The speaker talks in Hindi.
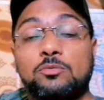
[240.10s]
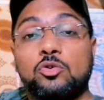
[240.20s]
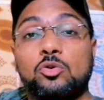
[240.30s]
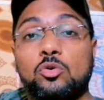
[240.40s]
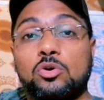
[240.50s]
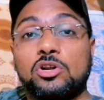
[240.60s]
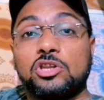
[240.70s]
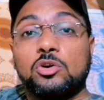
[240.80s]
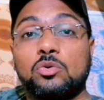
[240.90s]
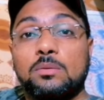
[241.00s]
टैप जो लोग
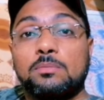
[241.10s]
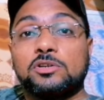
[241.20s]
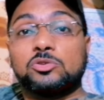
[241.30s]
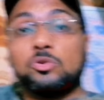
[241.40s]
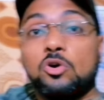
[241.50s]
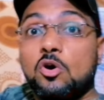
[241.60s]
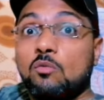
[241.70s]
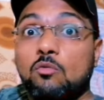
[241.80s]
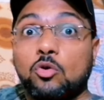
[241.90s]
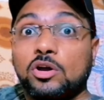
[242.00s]
करते हैं उसमें बर्ड्स को
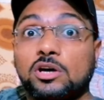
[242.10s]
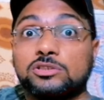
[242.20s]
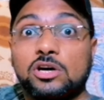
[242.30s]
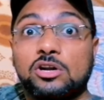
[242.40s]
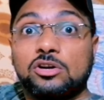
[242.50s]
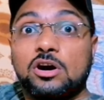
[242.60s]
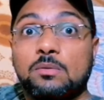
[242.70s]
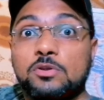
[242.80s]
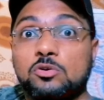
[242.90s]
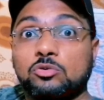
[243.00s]
वो कोई आसान
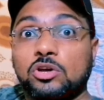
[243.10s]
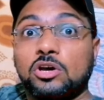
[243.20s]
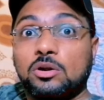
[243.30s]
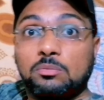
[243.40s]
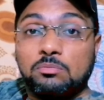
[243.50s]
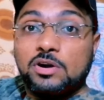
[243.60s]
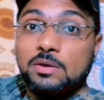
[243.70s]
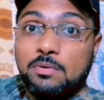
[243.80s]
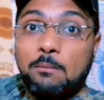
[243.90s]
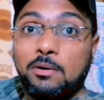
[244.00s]
काम नहीं होता यार
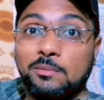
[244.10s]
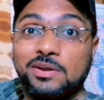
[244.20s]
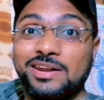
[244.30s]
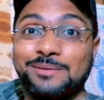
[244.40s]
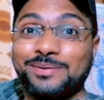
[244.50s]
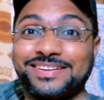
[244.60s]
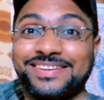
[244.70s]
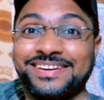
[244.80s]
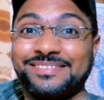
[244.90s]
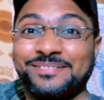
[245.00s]
बड़े पापड़ बेलने
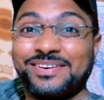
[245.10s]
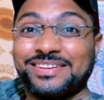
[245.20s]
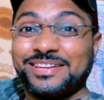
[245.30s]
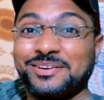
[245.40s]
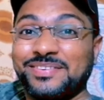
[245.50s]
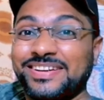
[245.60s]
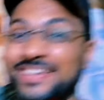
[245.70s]
पड़ते हैं पड़ते हैं